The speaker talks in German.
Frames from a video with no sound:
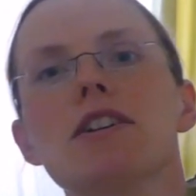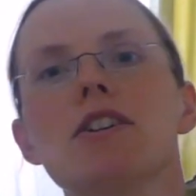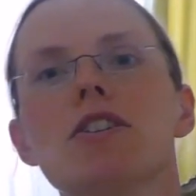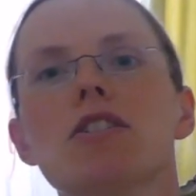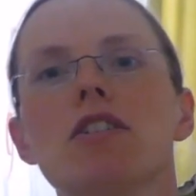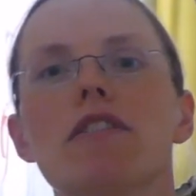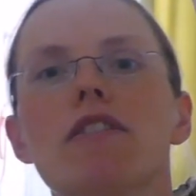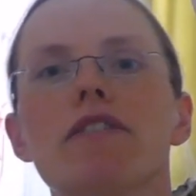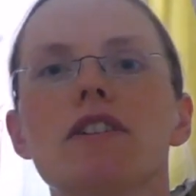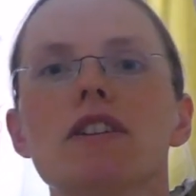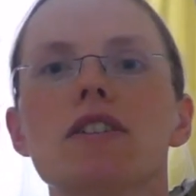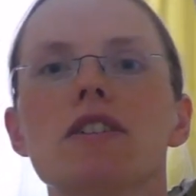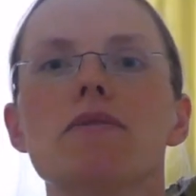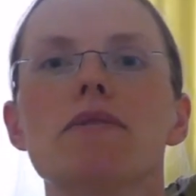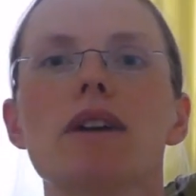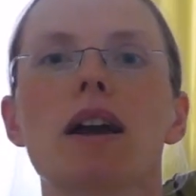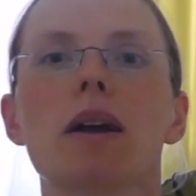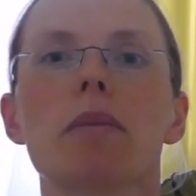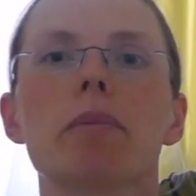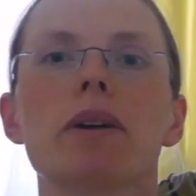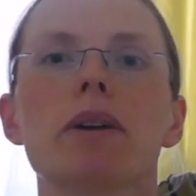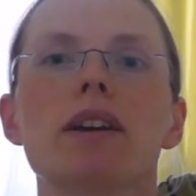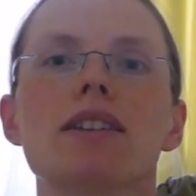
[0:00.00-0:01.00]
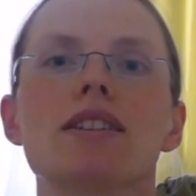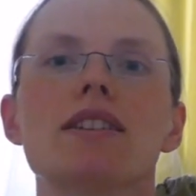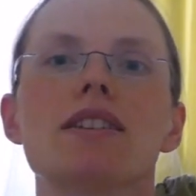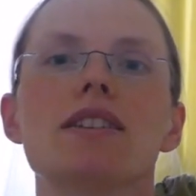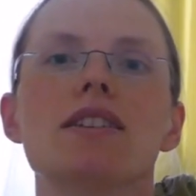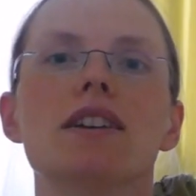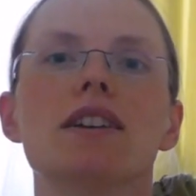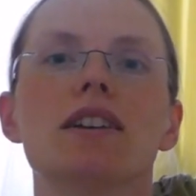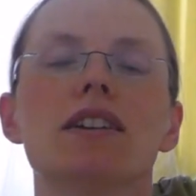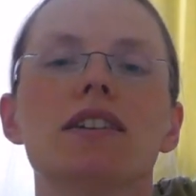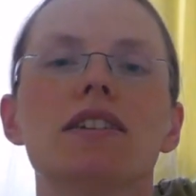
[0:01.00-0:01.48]
ich darf das Werk
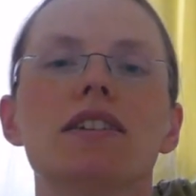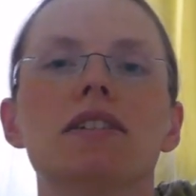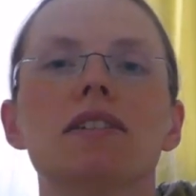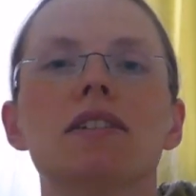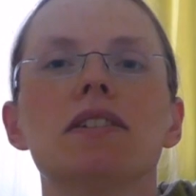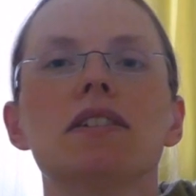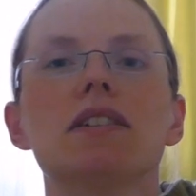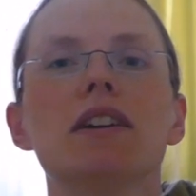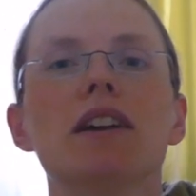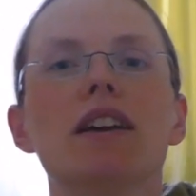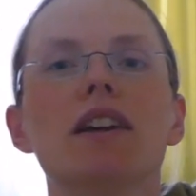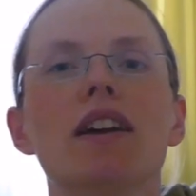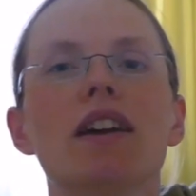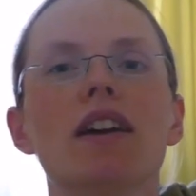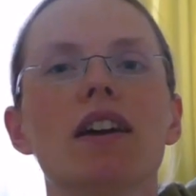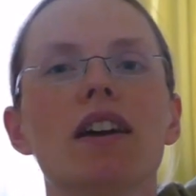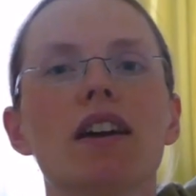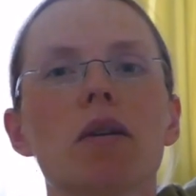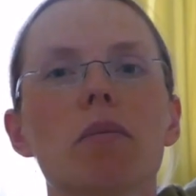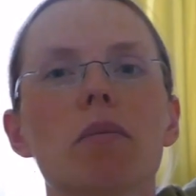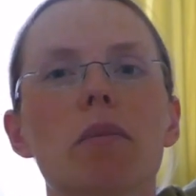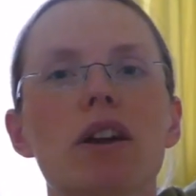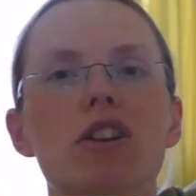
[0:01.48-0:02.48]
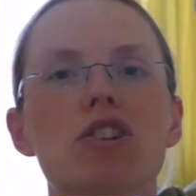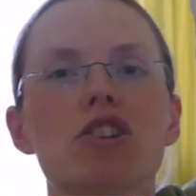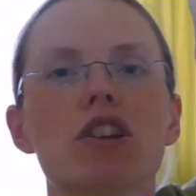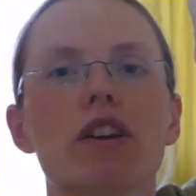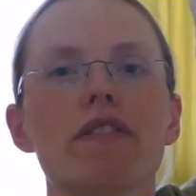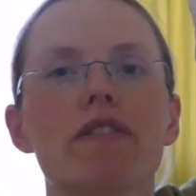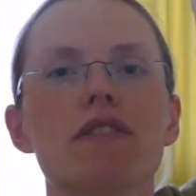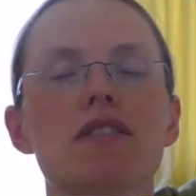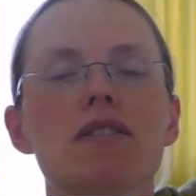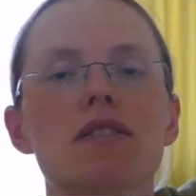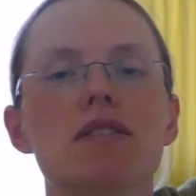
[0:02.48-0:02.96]
präsentieren.
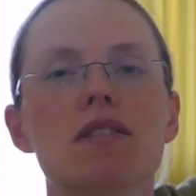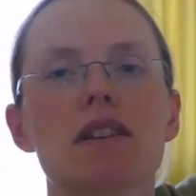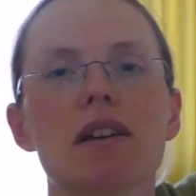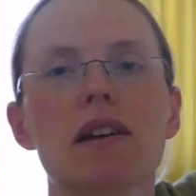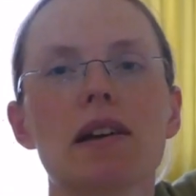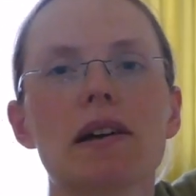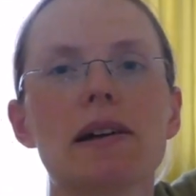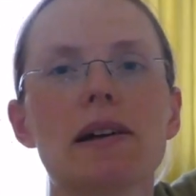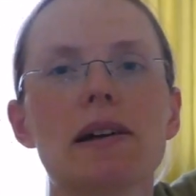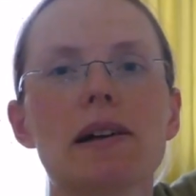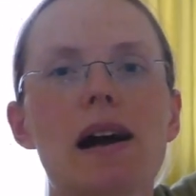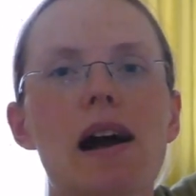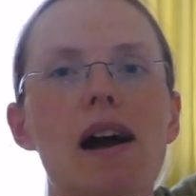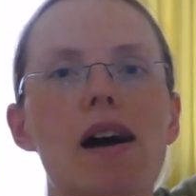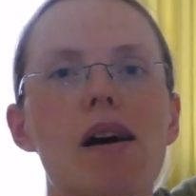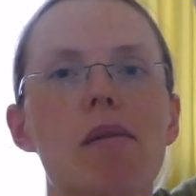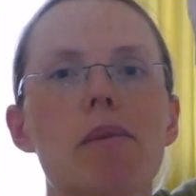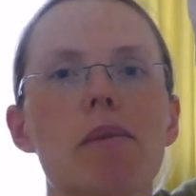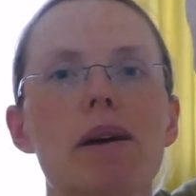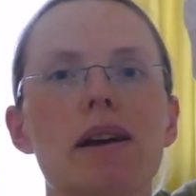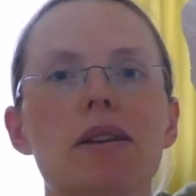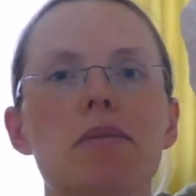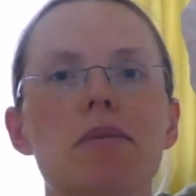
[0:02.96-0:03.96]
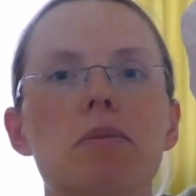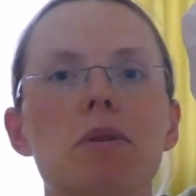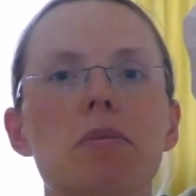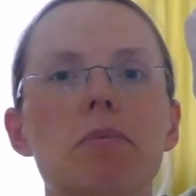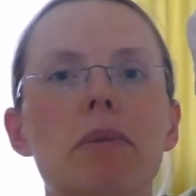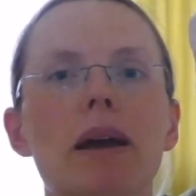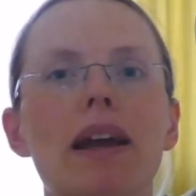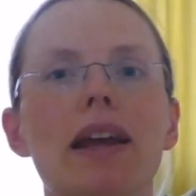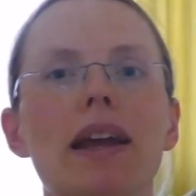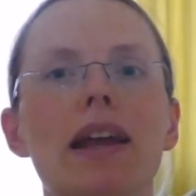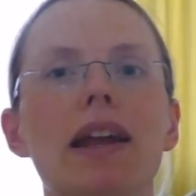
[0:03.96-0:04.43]
Gemeinschaftsarbeit äh, mit
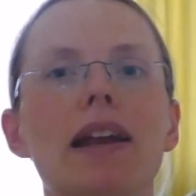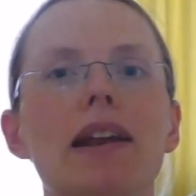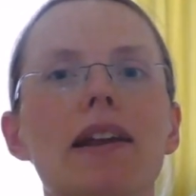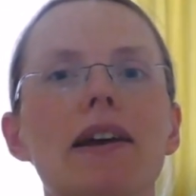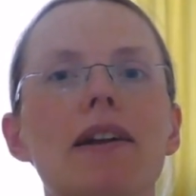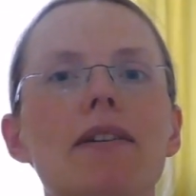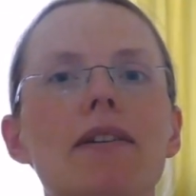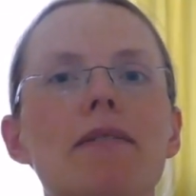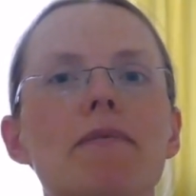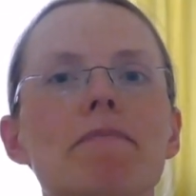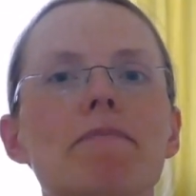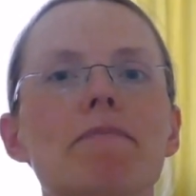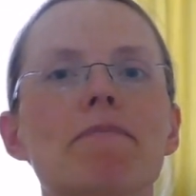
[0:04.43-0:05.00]
meinen Kindern.